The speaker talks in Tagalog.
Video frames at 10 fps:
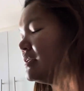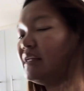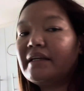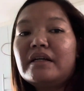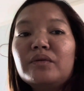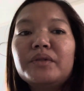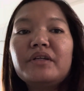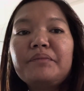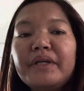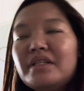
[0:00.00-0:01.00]
Lagyan ko
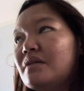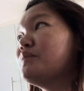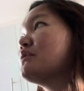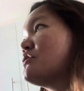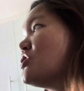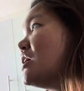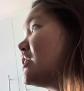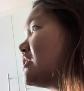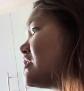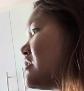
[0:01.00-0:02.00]
ng pineapple
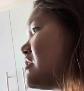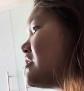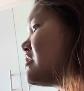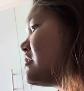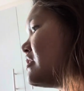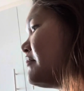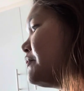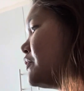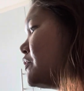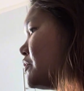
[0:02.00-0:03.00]
chunks.
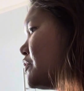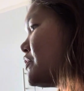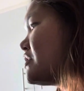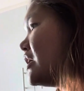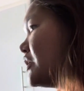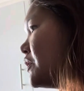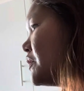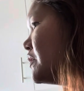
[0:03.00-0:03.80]
Tapos, ano,